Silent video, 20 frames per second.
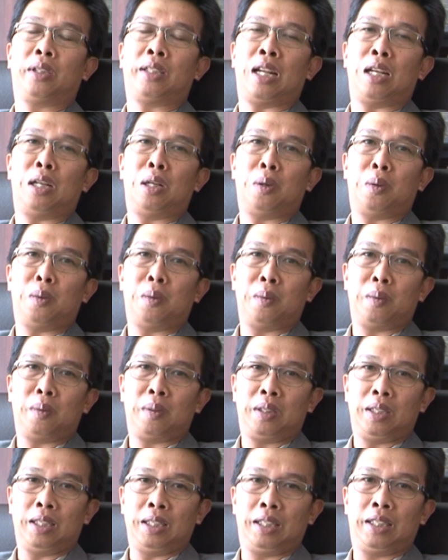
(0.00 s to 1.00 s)
จันลง
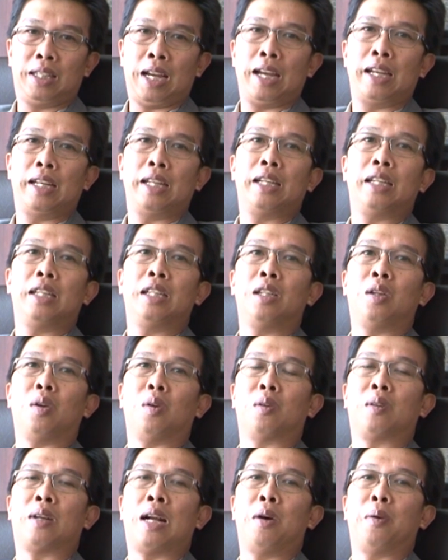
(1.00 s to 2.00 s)
จิตใจข
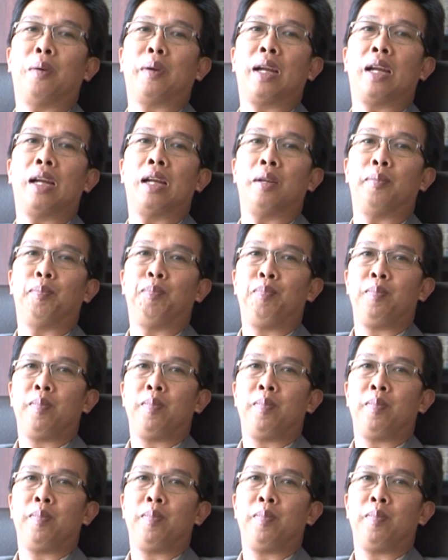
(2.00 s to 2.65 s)
องเรานะฮะ